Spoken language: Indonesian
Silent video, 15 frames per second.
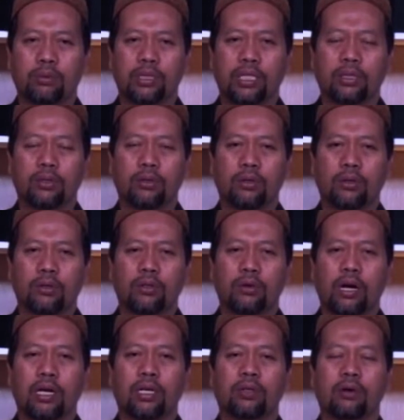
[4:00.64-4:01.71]
tidur,
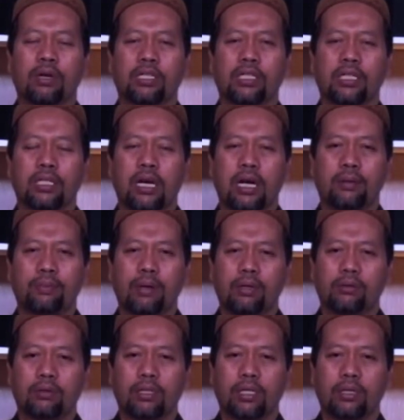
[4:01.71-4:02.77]
doa-doa setelah
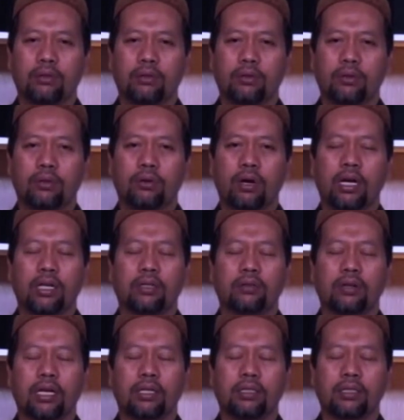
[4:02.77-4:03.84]
bangun tidur,
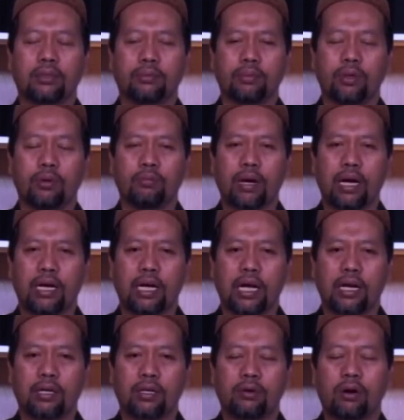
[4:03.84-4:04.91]
doa-doa sebelum
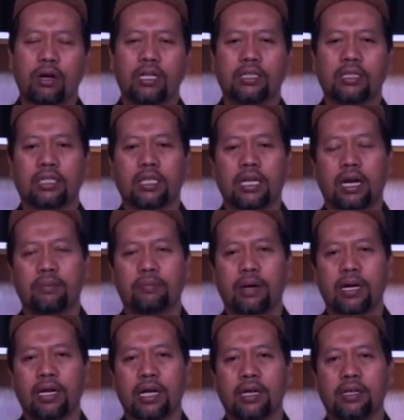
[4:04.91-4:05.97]
makan, doa setelah
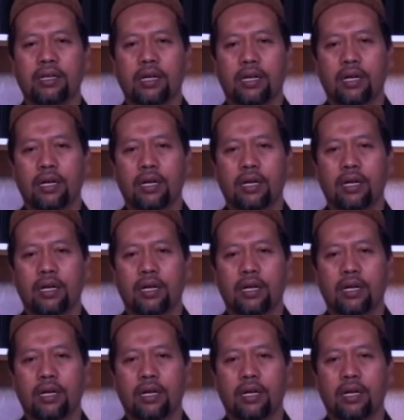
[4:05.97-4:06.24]
makan,